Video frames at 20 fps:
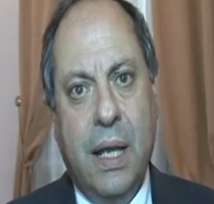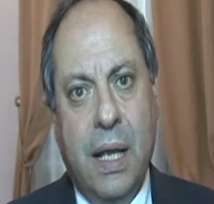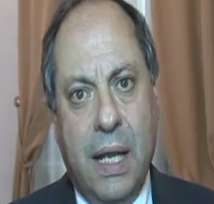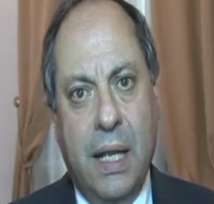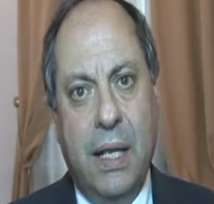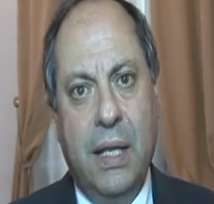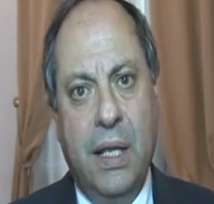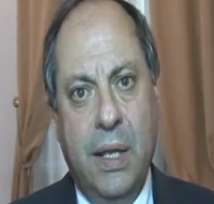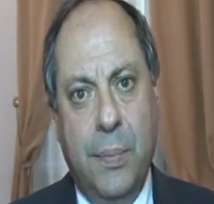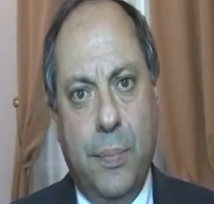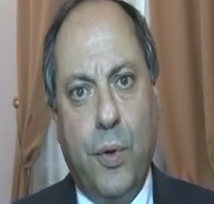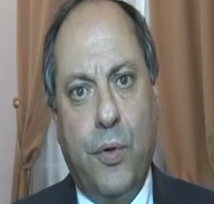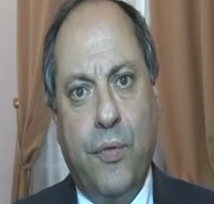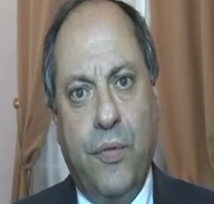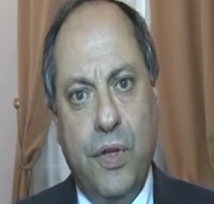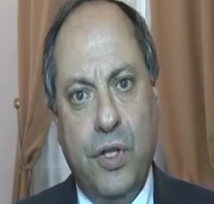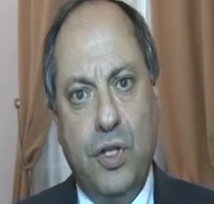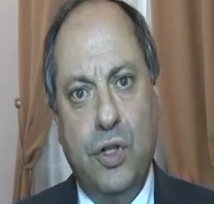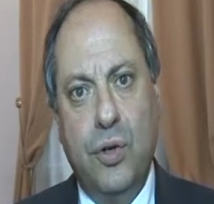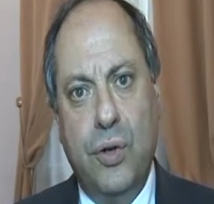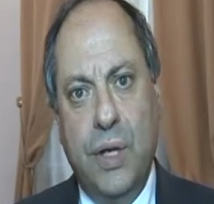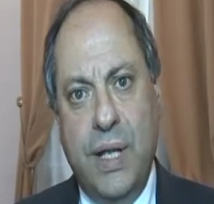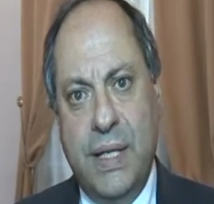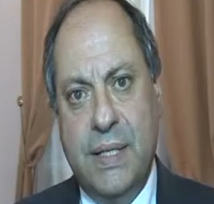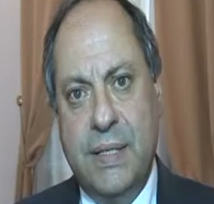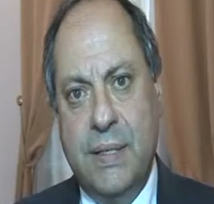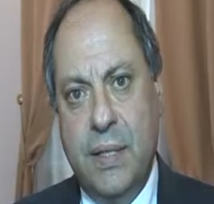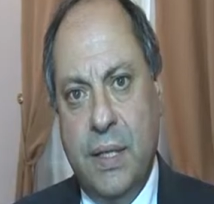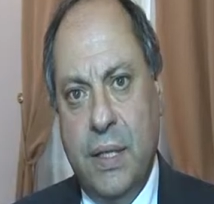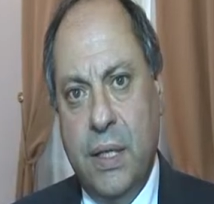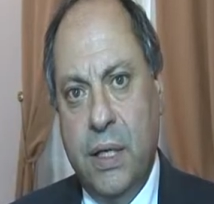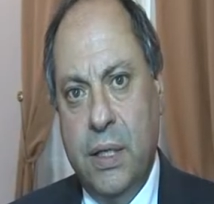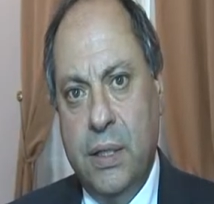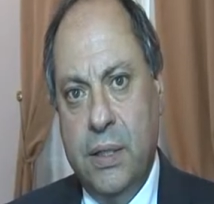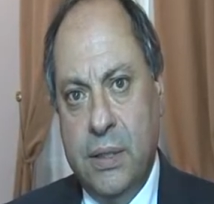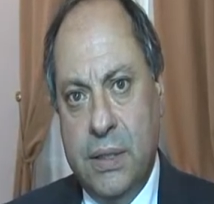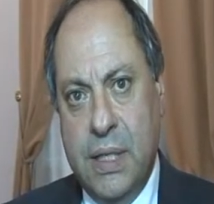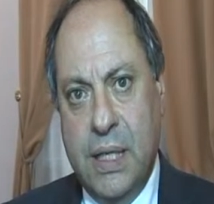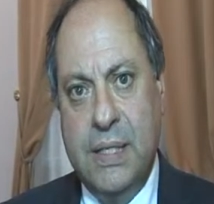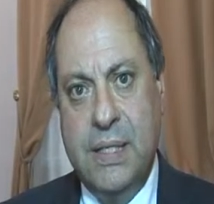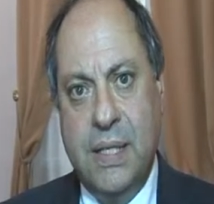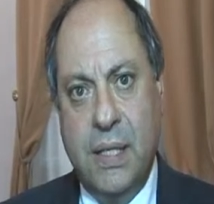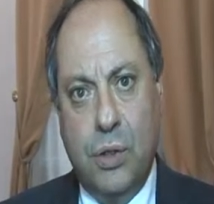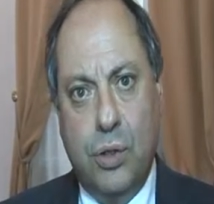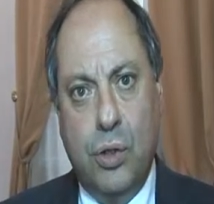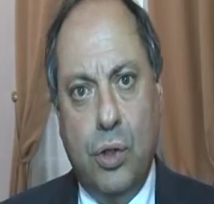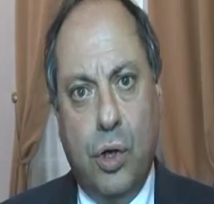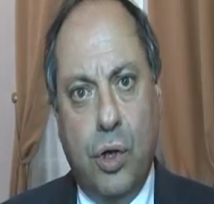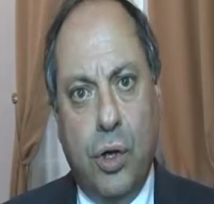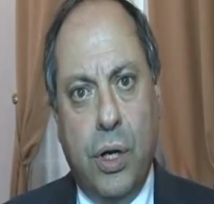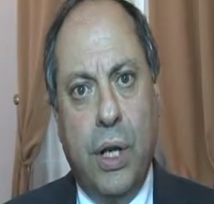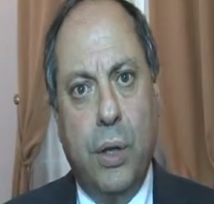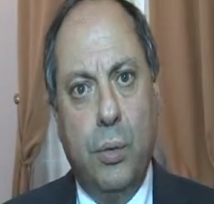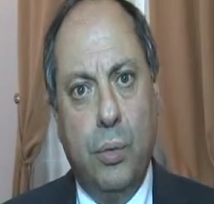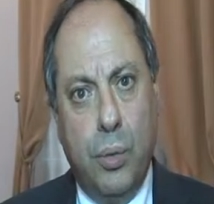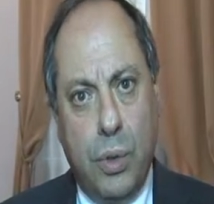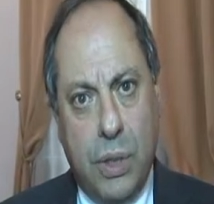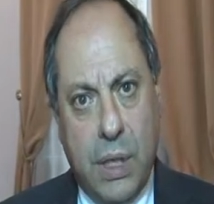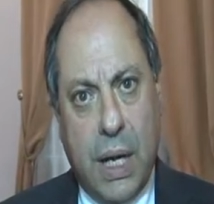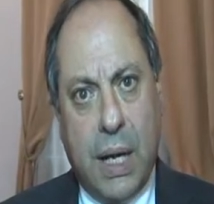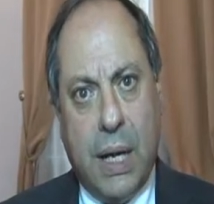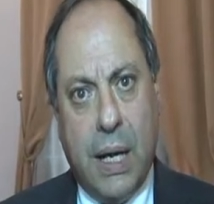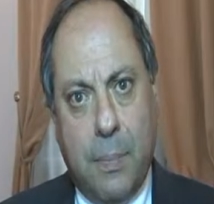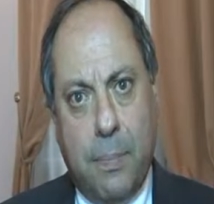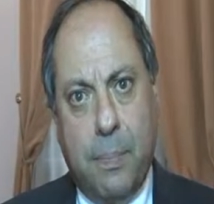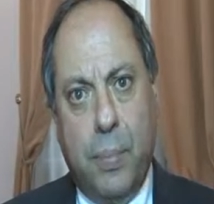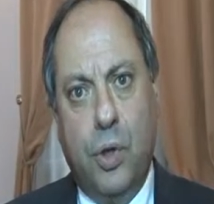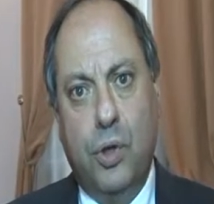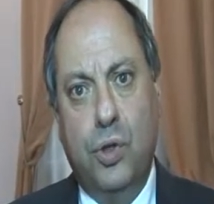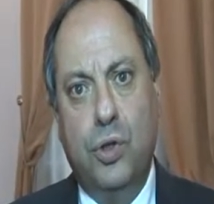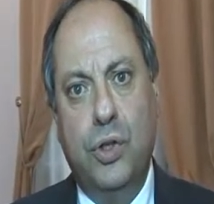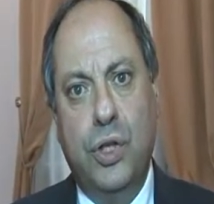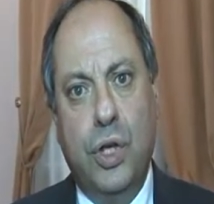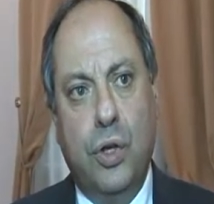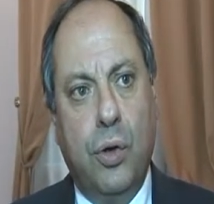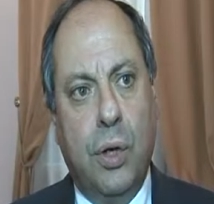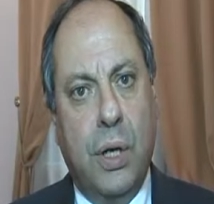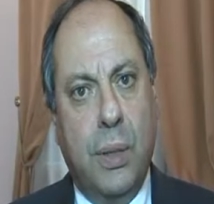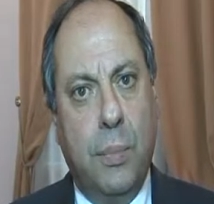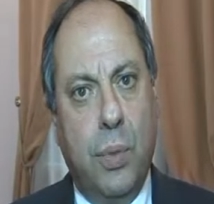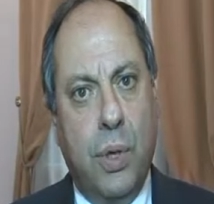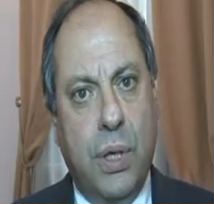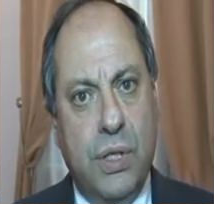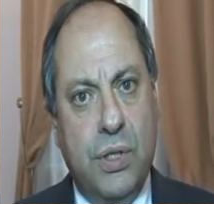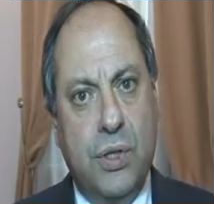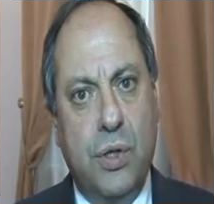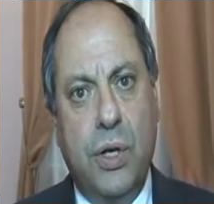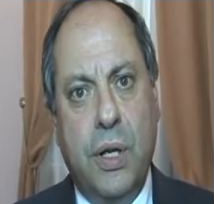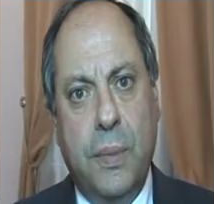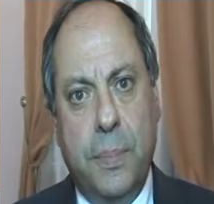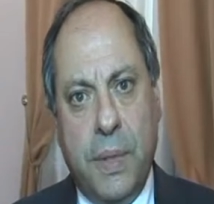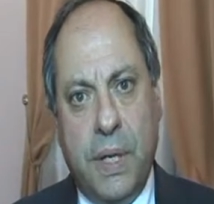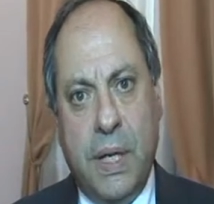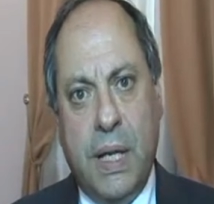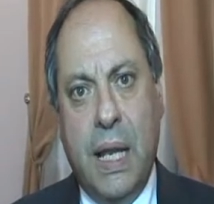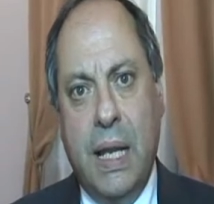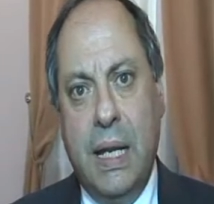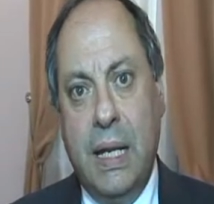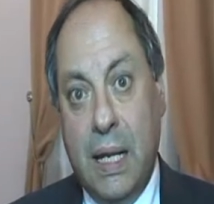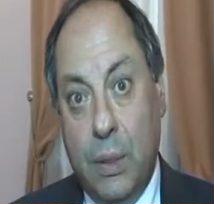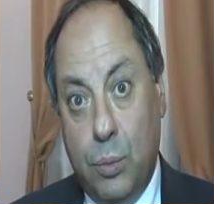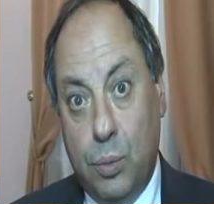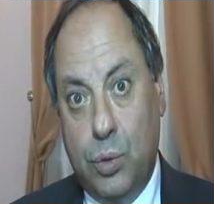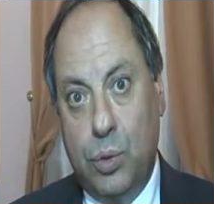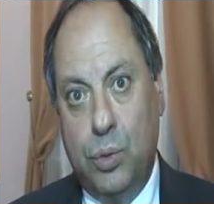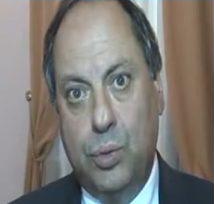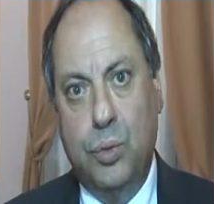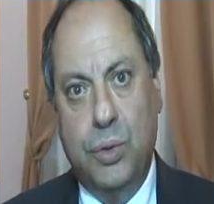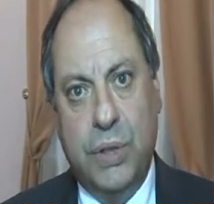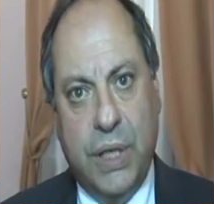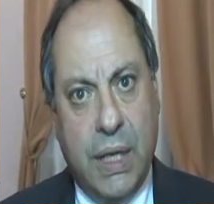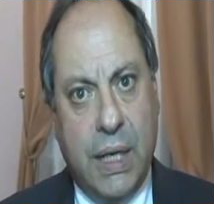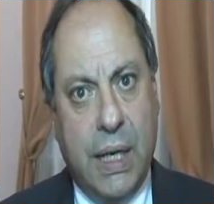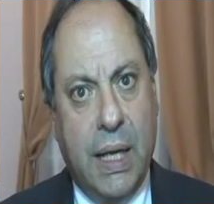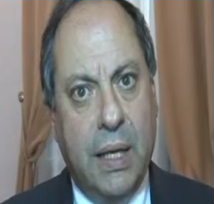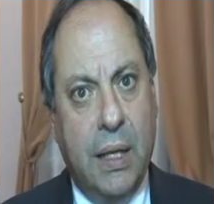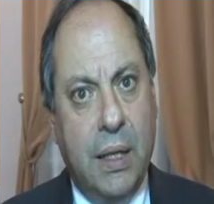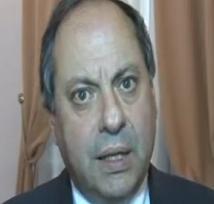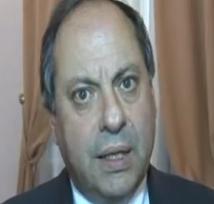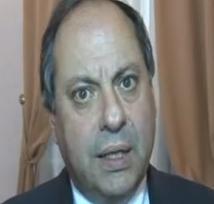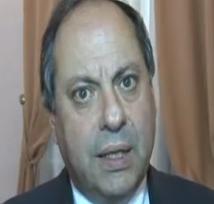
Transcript: e i professionisti del settore, un rapporto di collaborazione perché in autotutela